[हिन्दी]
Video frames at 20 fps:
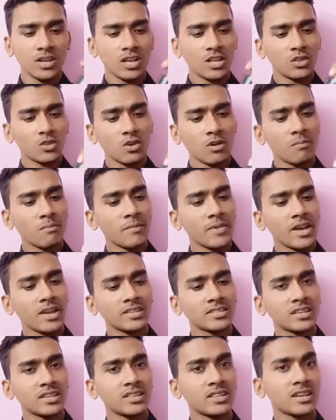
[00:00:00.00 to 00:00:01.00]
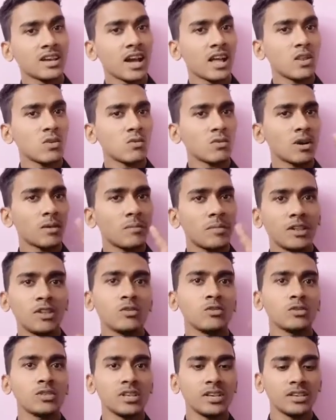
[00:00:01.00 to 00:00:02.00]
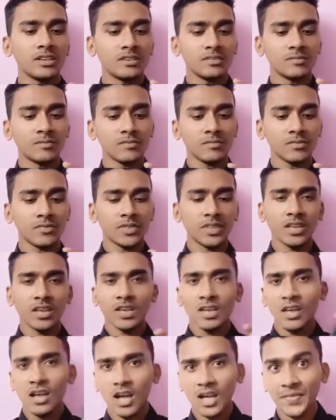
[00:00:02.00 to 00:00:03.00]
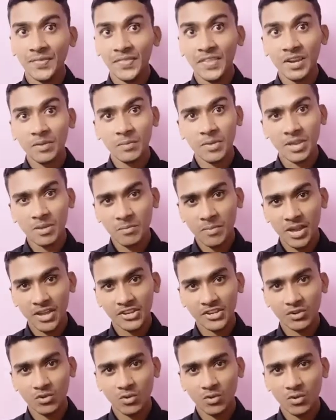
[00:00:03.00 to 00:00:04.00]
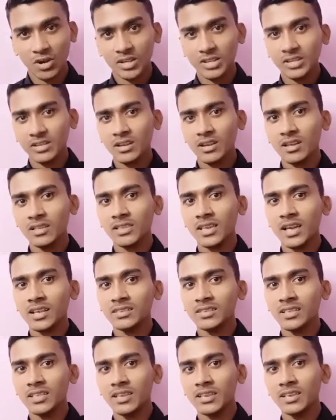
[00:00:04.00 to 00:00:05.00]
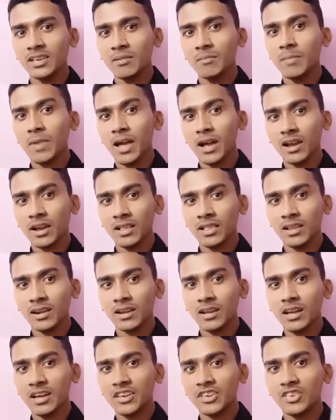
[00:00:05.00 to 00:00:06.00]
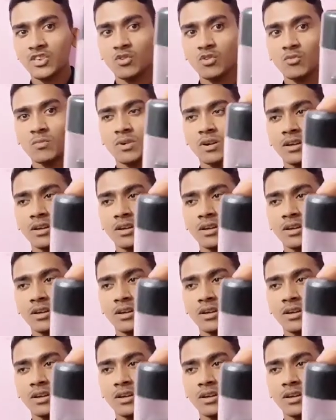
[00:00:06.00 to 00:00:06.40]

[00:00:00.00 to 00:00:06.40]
तो अब मैं इसे निकालूंगा बिल्कुल नहीं अंदर में ही मैजिक होगा जी हाँ ध्यान से देखिए ब्लैक कलर का क्यूब